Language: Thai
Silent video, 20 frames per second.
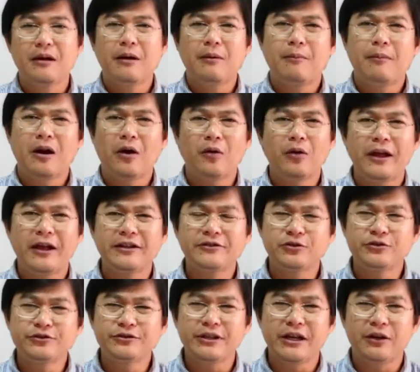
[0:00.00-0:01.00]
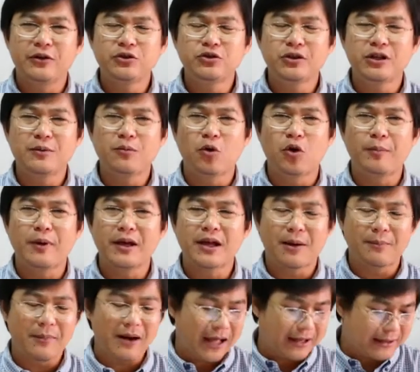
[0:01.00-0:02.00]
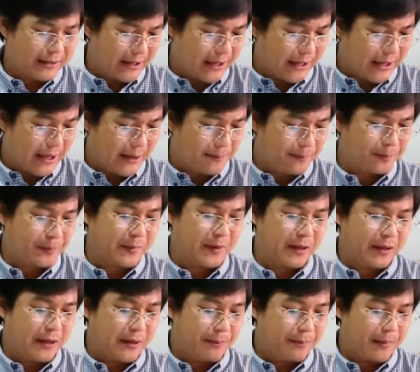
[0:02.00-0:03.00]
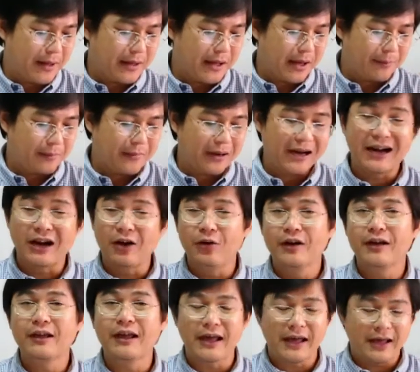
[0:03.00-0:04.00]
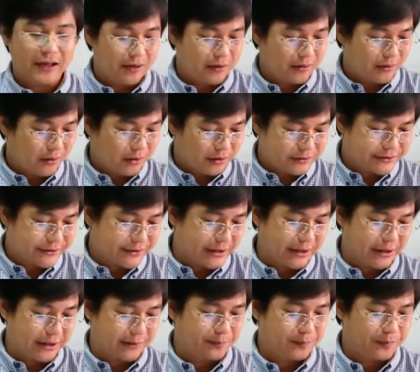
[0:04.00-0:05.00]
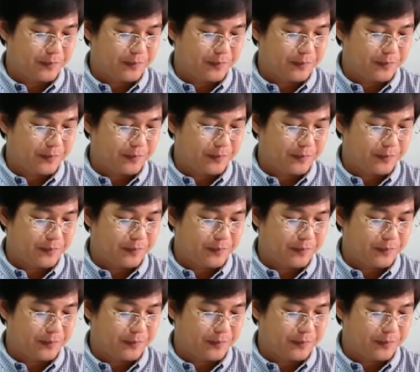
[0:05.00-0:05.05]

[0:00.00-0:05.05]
เราเองสูญเสียอนุชนในโบสถ์ไปกับร้านเกม ไปกับคาราโอเกะคอนเสิร์ต